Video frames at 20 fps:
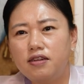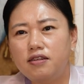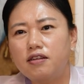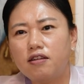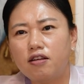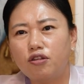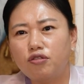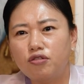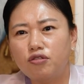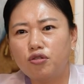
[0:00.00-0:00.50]

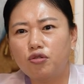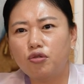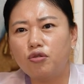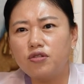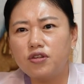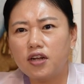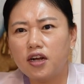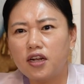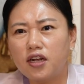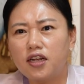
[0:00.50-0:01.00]
지켜주는
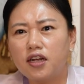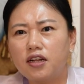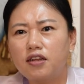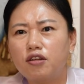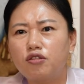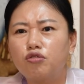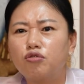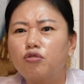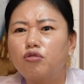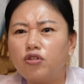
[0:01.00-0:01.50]
동작은
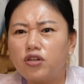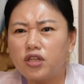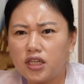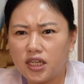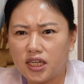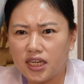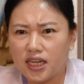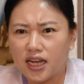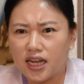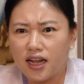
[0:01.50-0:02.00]
니한테는
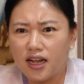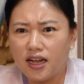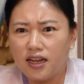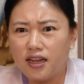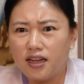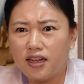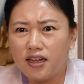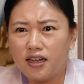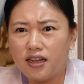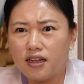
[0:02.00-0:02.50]
수호신이야
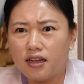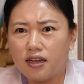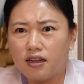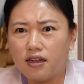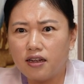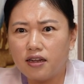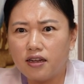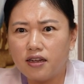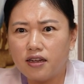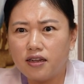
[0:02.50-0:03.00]
네.
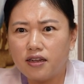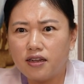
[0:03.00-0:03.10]
어.